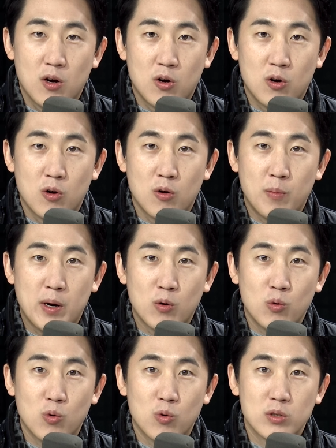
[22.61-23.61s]
어,
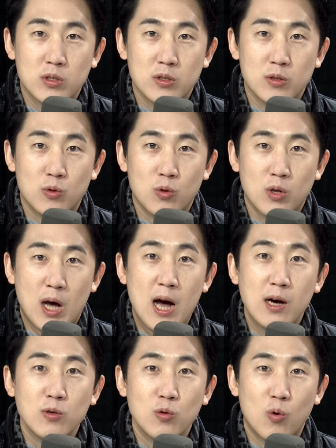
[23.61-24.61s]
바로 그
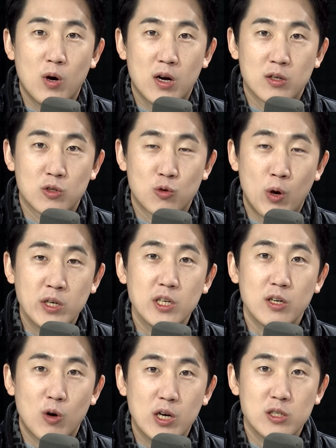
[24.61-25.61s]
항노화
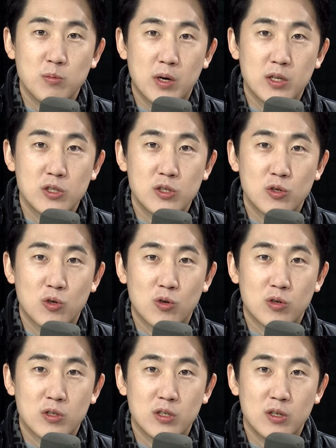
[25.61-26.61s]
굉장히 관심 많으시죠.
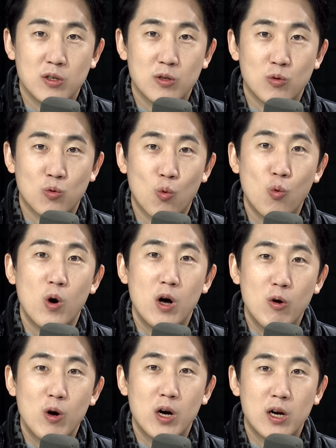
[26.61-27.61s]
이
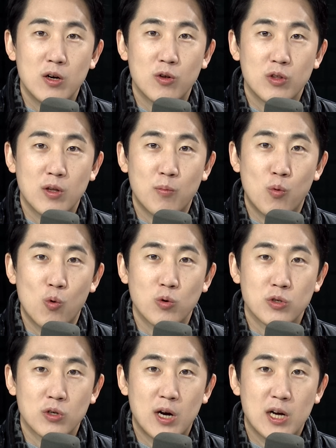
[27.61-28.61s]
노화와 관련된
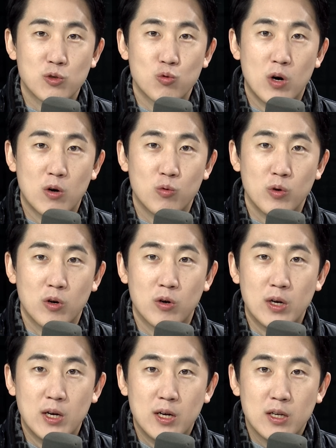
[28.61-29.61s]
보고서를 가지고 왔고요.
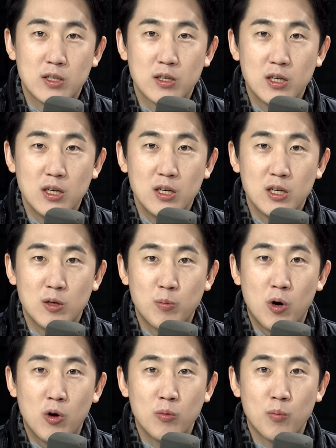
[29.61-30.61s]
특히
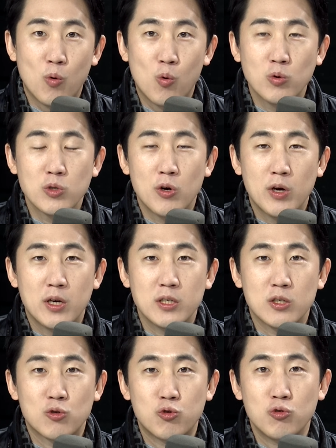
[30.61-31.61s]
이번 보고서의
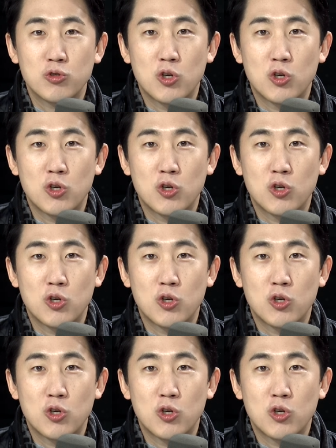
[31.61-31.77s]
이제 주